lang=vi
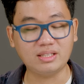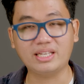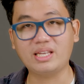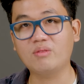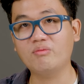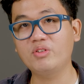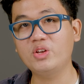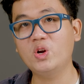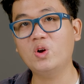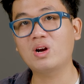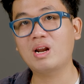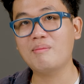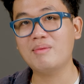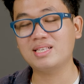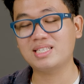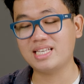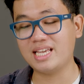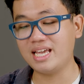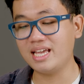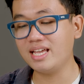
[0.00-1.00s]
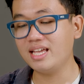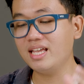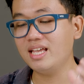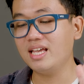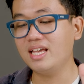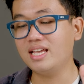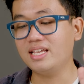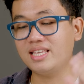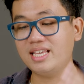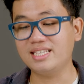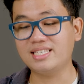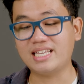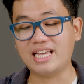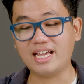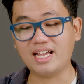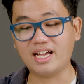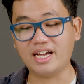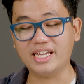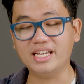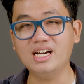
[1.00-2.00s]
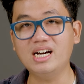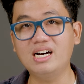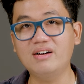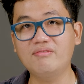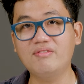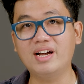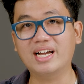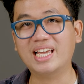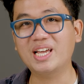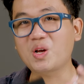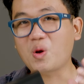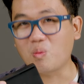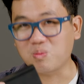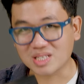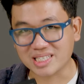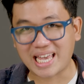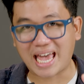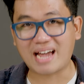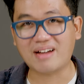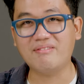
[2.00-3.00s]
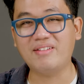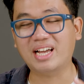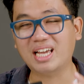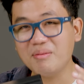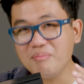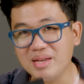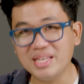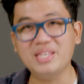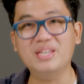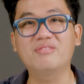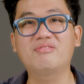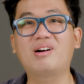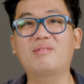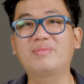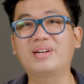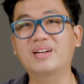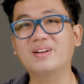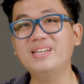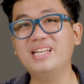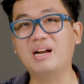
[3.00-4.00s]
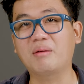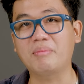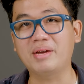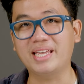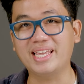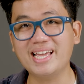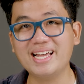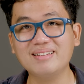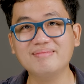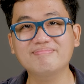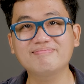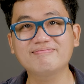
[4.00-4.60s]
Thì trong video này mình sẽ chia sẻ kỹ hơn về cái cục sạc và cái pin dự phòng này có gì đặc biệt nhé.